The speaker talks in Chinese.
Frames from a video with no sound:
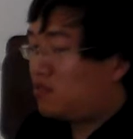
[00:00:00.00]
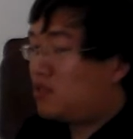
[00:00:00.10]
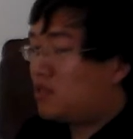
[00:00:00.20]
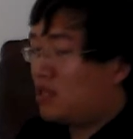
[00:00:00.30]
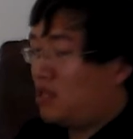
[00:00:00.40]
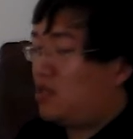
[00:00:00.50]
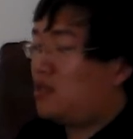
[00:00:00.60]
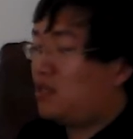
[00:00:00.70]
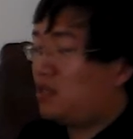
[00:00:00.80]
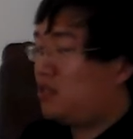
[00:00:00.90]
就是整
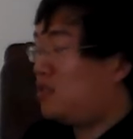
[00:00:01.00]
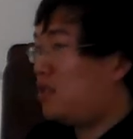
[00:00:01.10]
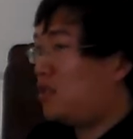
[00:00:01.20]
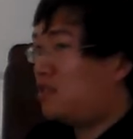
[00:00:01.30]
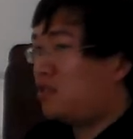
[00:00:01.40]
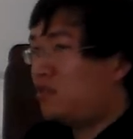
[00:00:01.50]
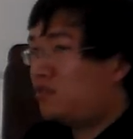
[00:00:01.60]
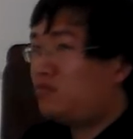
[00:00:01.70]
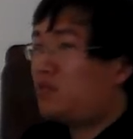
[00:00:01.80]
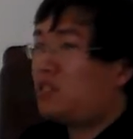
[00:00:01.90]
个的这个其实
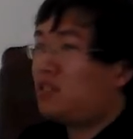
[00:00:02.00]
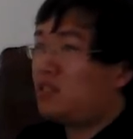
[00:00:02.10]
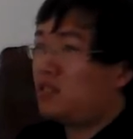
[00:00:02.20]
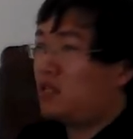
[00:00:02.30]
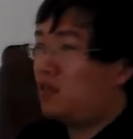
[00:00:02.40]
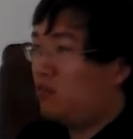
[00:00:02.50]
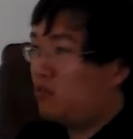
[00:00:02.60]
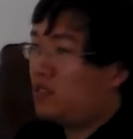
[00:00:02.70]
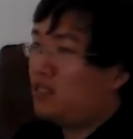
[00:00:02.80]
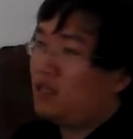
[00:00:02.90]
朱熹的这个
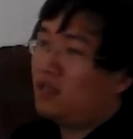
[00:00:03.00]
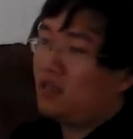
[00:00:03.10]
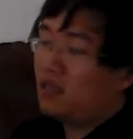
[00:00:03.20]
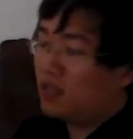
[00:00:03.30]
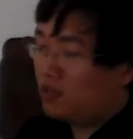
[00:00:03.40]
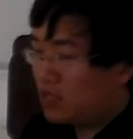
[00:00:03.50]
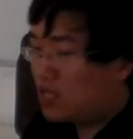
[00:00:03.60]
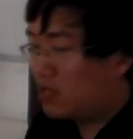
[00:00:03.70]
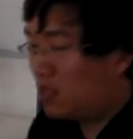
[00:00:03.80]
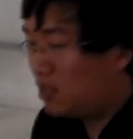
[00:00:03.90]
逻辑，那就
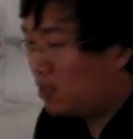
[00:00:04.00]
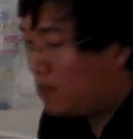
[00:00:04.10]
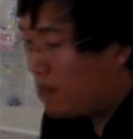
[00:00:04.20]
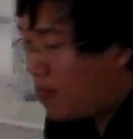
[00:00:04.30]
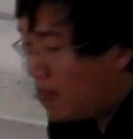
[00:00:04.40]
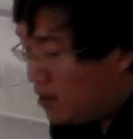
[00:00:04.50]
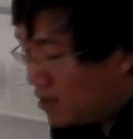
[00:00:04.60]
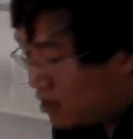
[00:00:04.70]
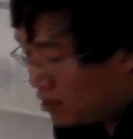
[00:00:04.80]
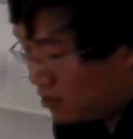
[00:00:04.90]
在这里。
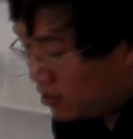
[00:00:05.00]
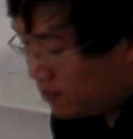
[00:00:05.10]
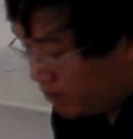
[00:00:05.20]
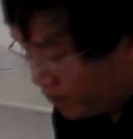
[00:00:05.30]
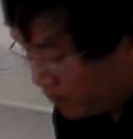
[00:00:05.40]
那么，